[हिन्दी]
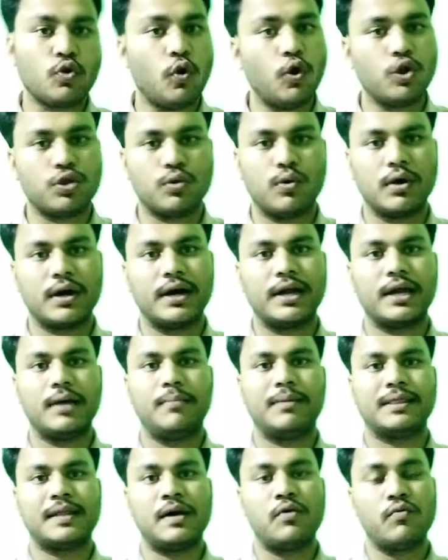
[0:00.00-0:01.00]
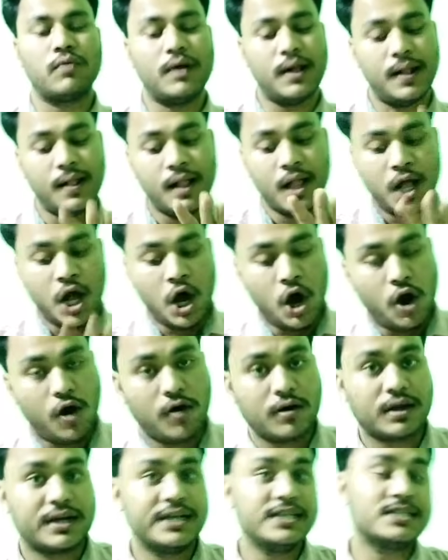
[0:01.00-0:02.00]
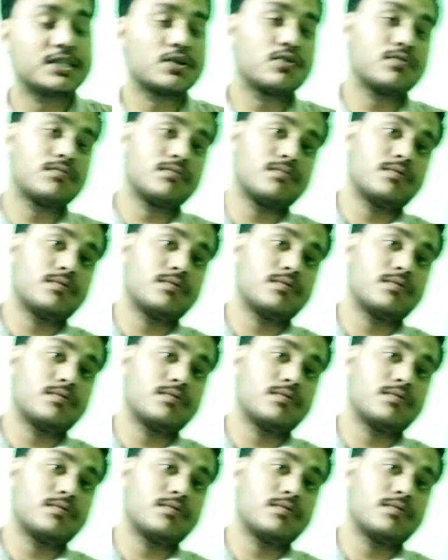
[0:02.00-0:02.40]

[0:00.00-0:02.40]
तोड़ तोड़ करके बताऊंगा और किस